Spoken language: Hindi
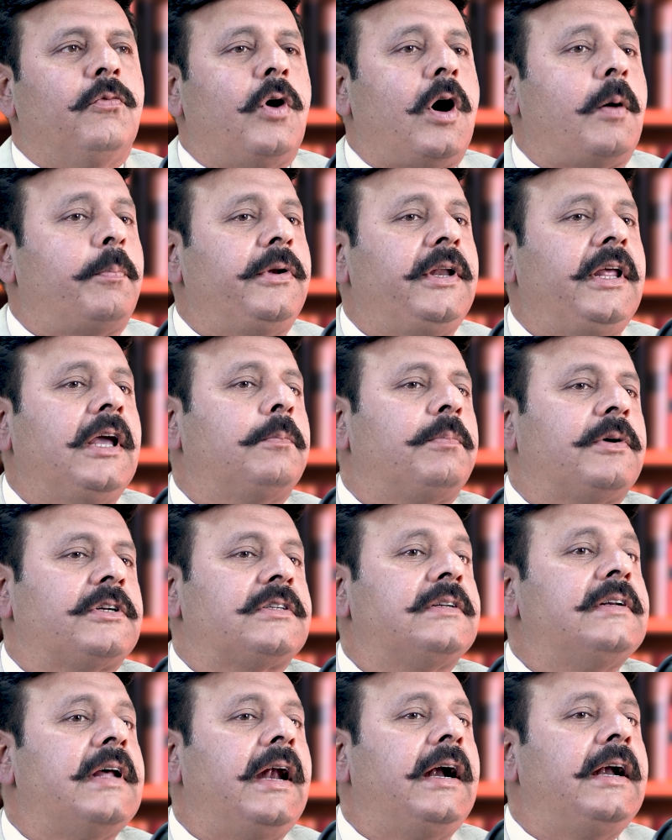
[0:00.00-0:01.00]
वो अपनी एक
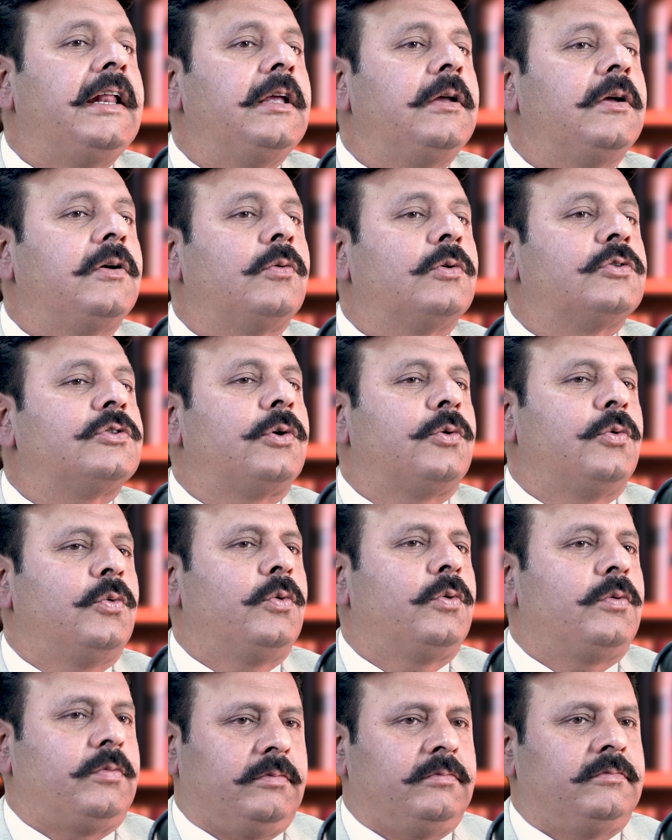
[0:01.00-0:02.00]
पर्सनैलिटी को
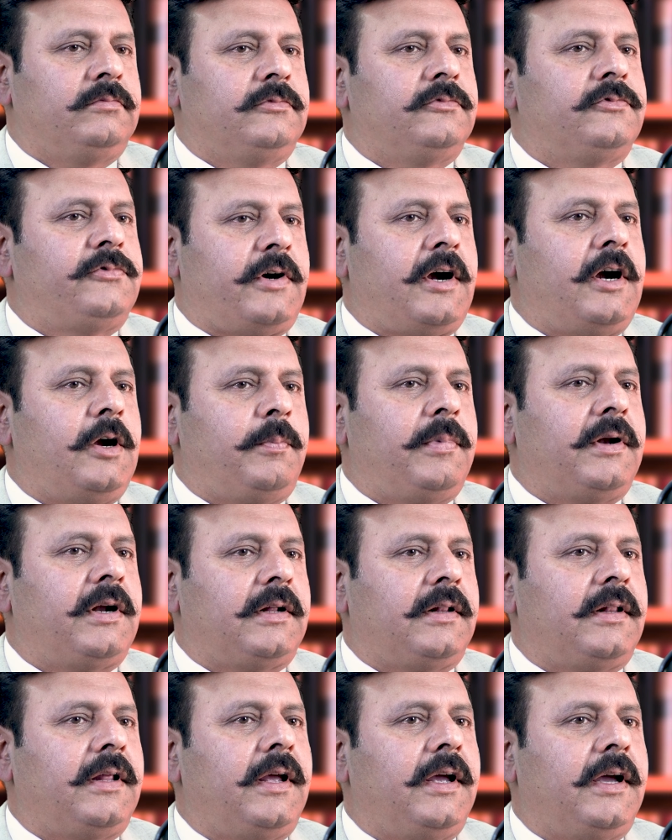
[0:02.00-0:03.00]
ज़रूर फ्रंट पे
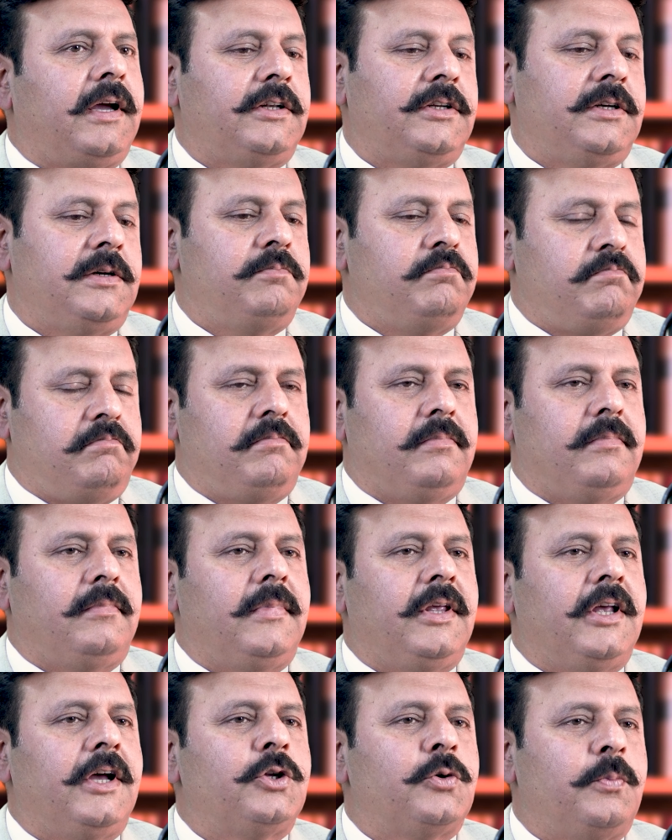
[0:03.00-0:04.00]
रखते हैं कि
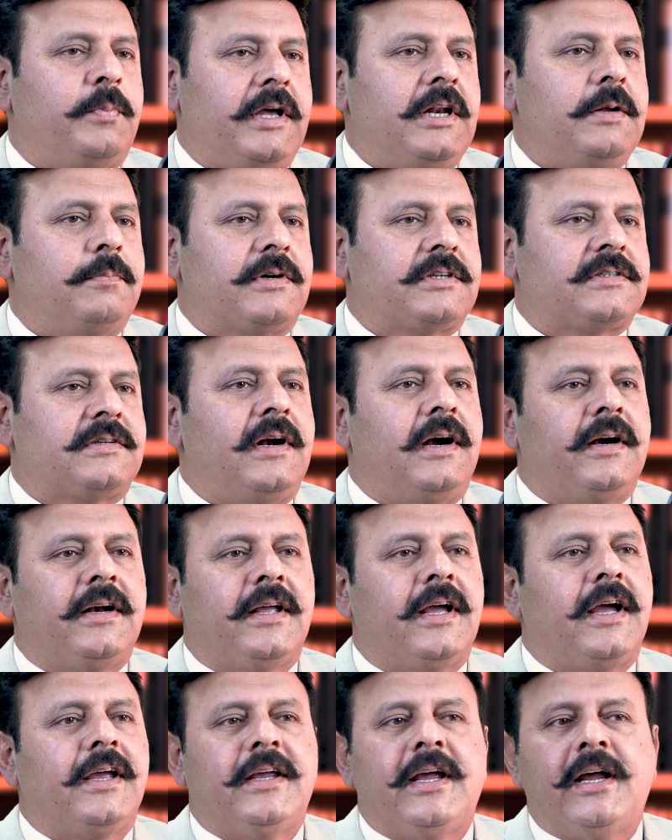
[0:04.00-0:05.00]
हम्म। जी ये जो मेरी
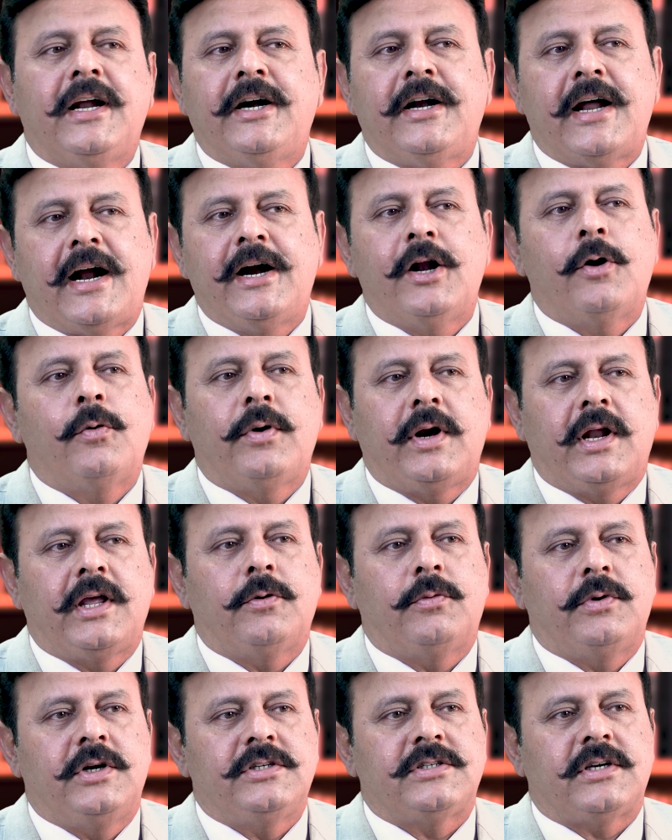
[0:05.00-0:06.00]
पर्सनैलिटी है ये डाई डाउन
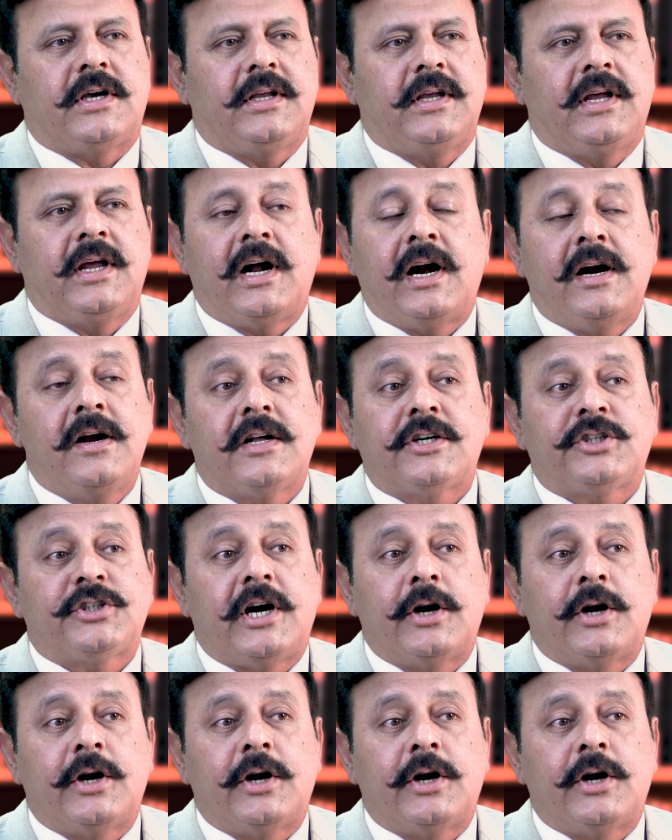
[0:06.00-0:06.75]
नहीं होनी हम्म। चाहिए अंडर